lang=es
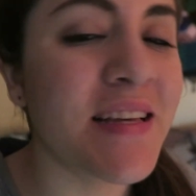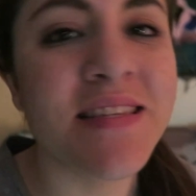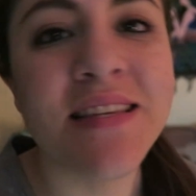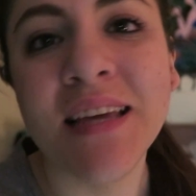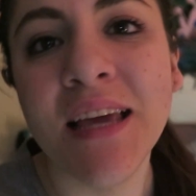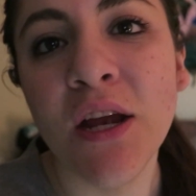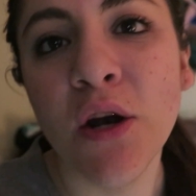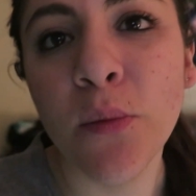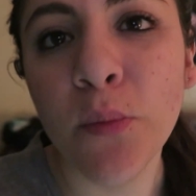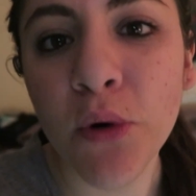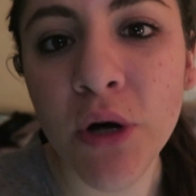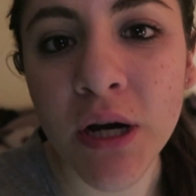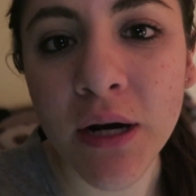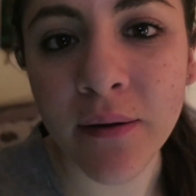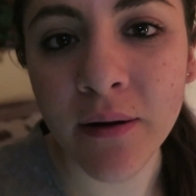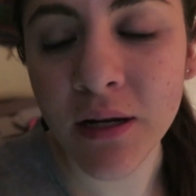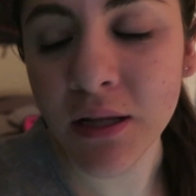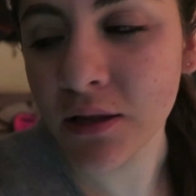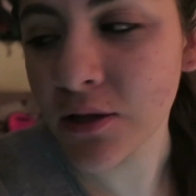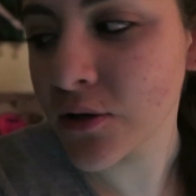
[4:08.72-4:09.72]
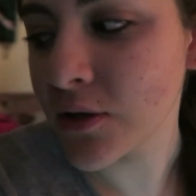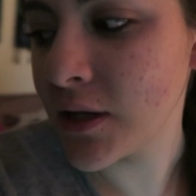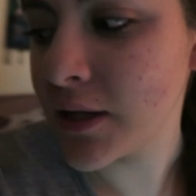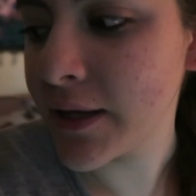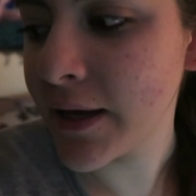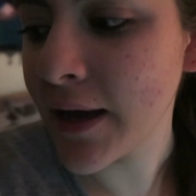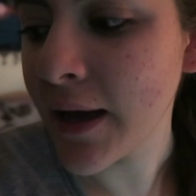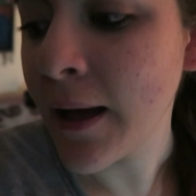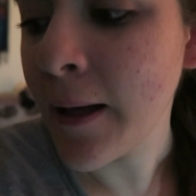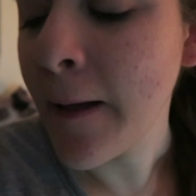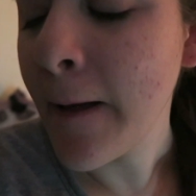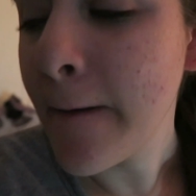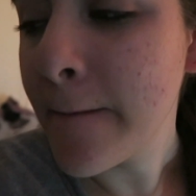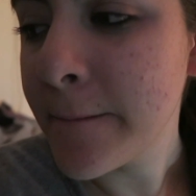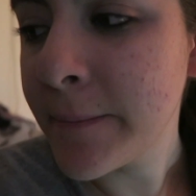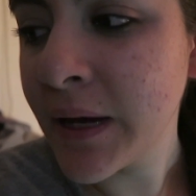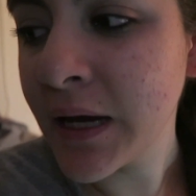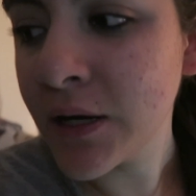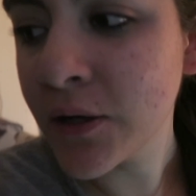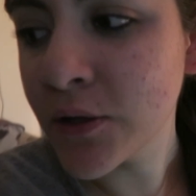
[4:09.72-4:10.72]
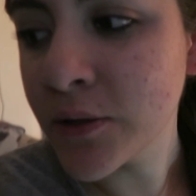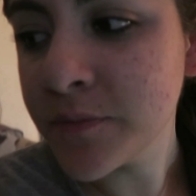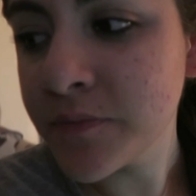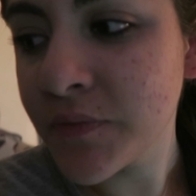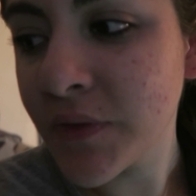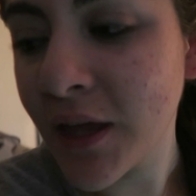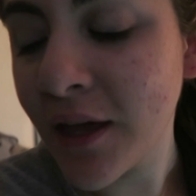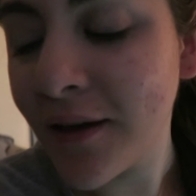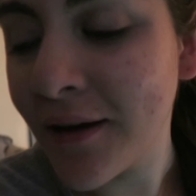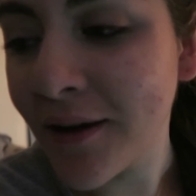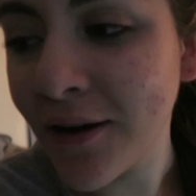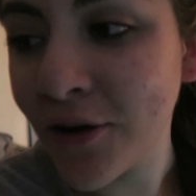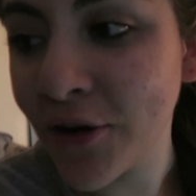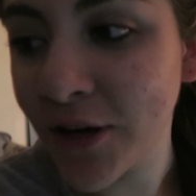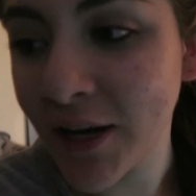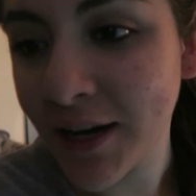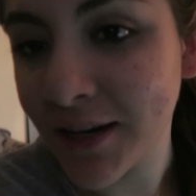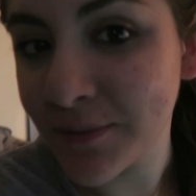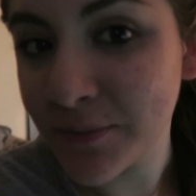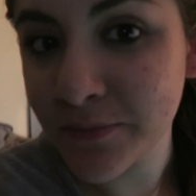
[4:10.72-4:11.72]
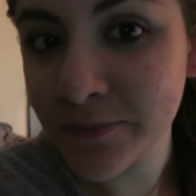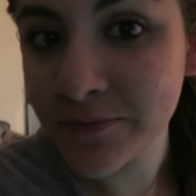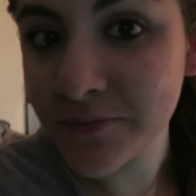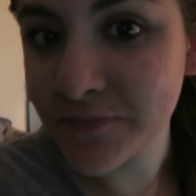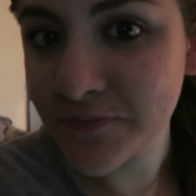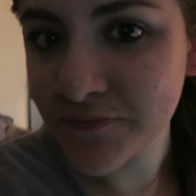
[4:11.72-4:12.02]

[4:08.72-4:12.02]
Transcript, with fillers: Así que no pude grabar en todo el día. Pero, oigan.